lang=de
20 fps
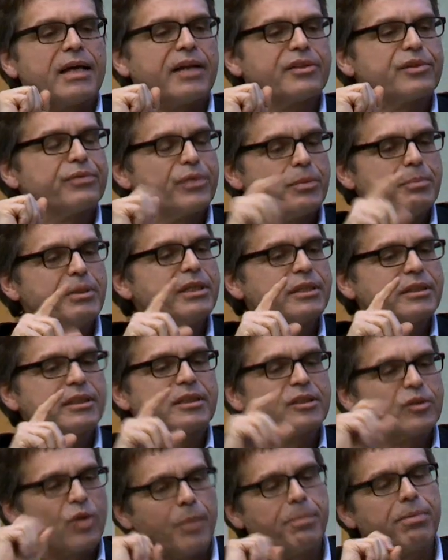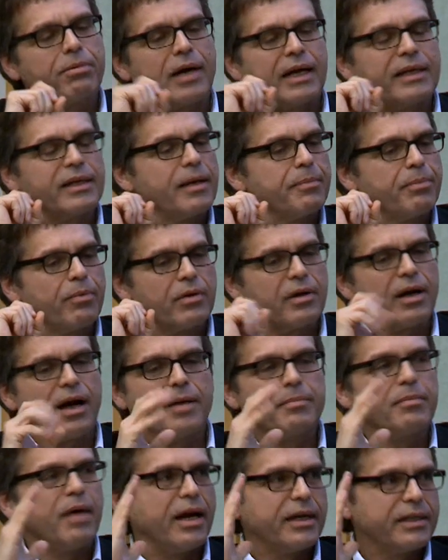Also für mich ist das
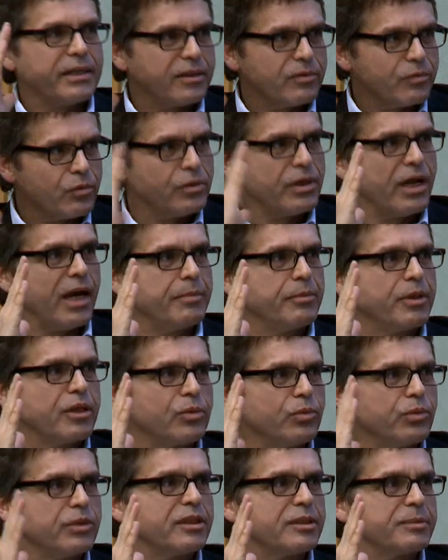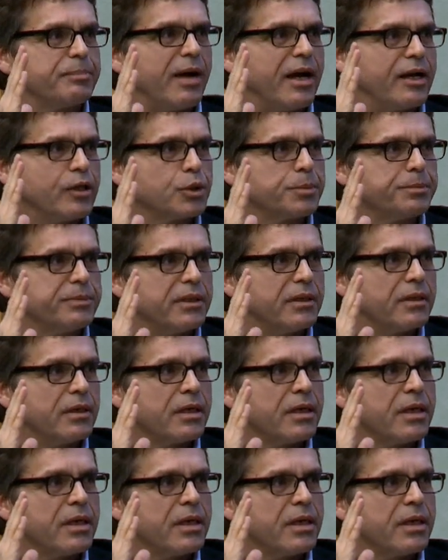Top-Runner-Programm eigentlich ein unheimlich gutes Beispiel.